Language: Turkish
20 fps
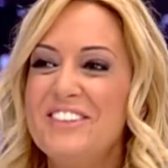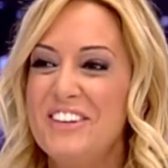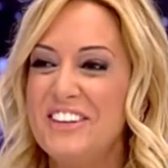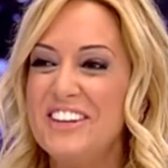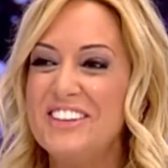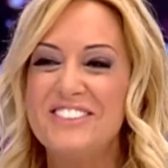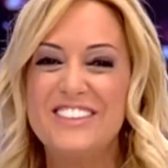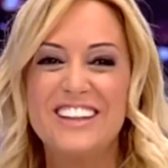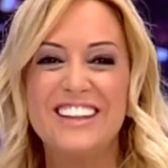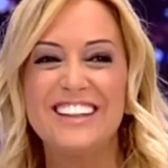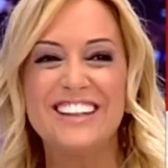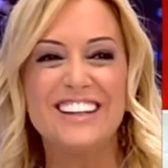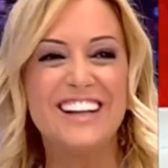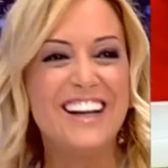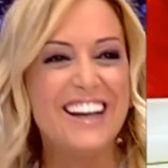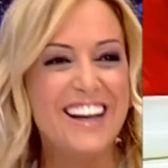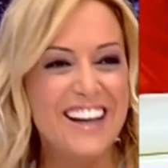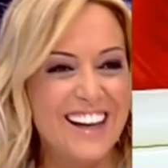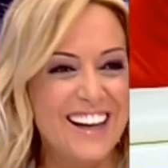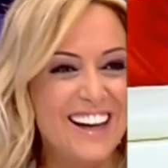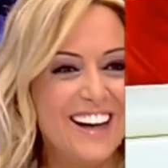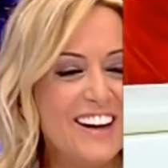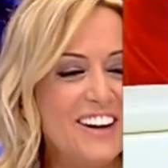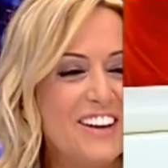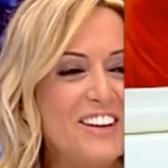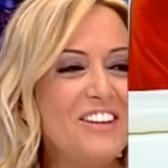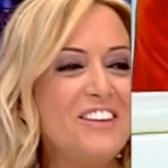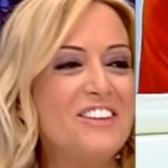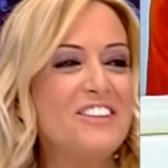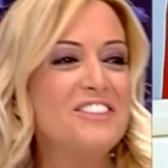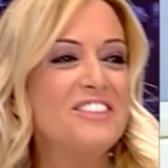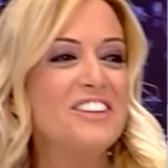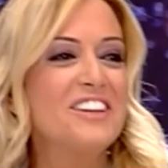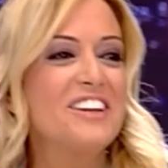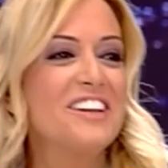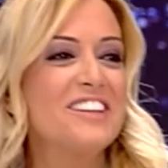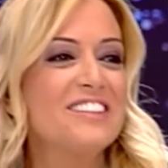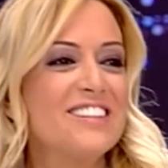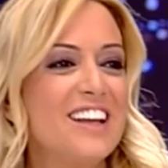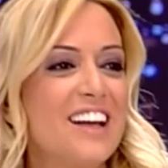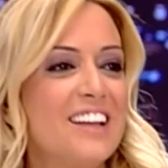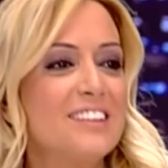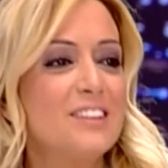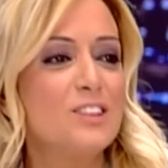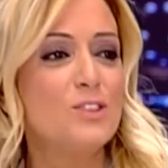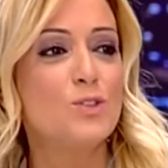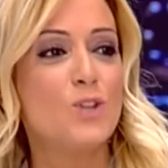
Öyle değil mi? evet. Önüne kazandı.